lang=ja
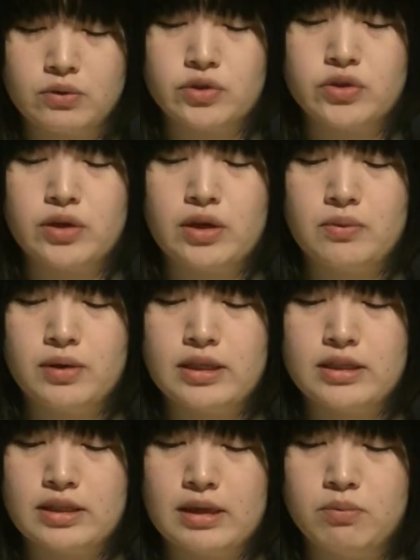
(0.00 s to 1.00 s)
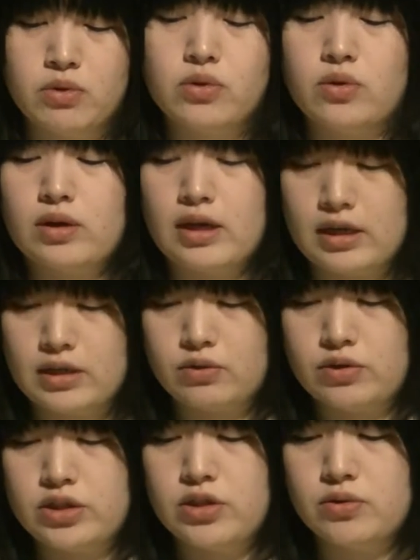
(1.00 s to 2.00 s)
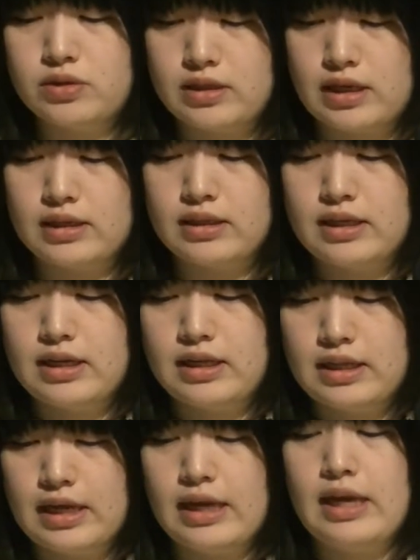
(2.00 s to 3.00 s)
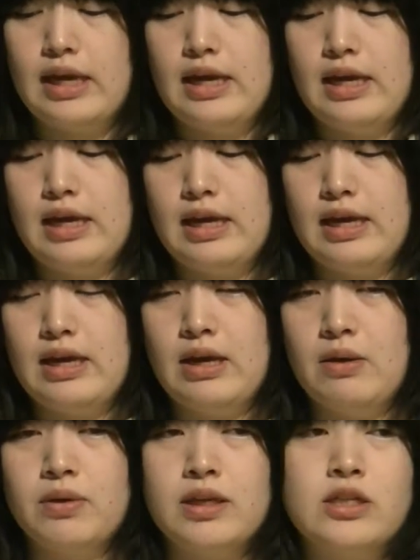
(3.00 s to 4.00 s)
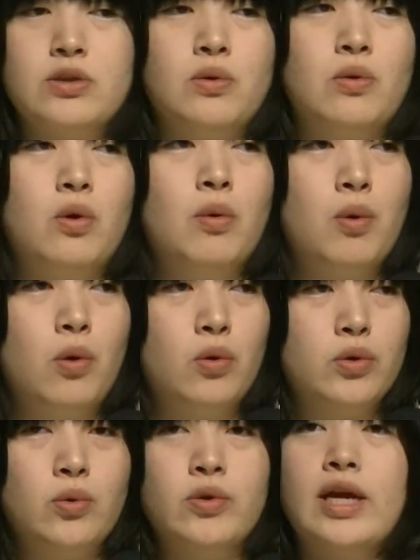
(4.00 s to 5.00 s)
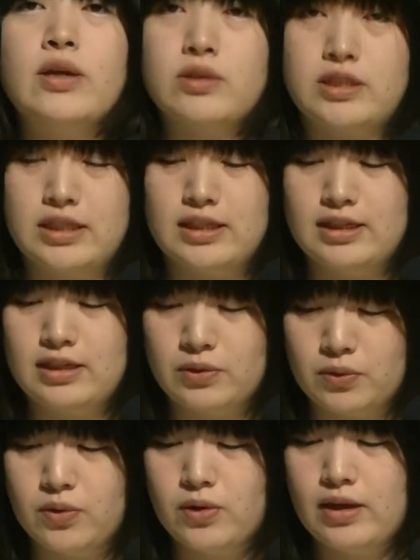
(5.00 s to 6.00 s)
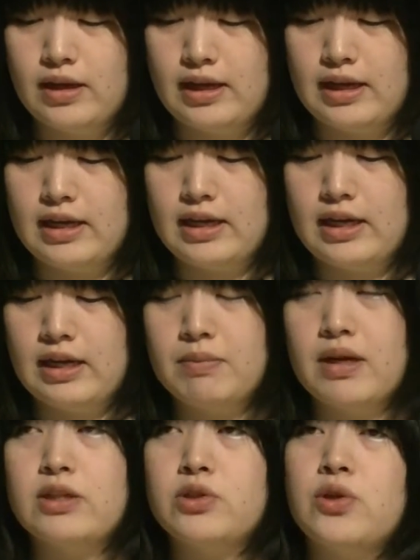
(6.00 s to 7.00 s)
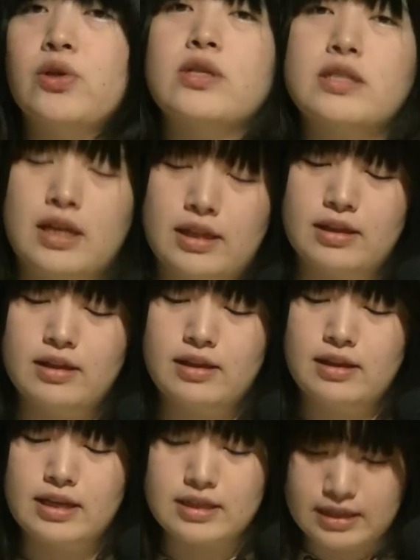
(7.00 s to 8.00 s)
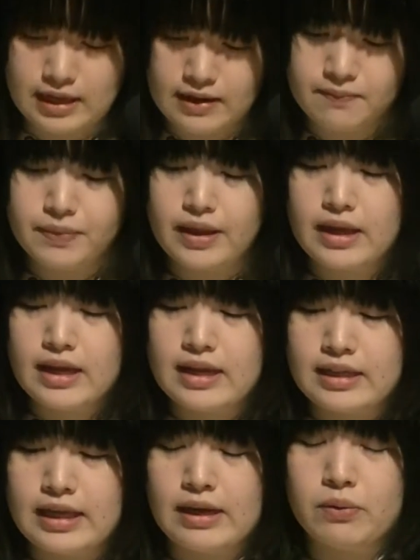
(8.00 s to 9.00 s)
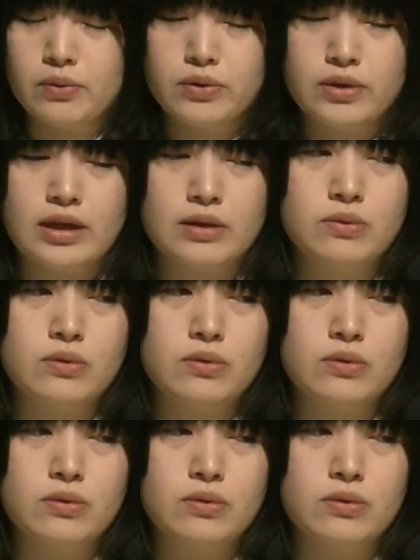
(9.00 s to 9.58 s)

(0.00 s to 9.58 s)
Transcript: の主演はですね元からのジヨンさんで、私とほぼ同い年の、今女優さんですね。で本当に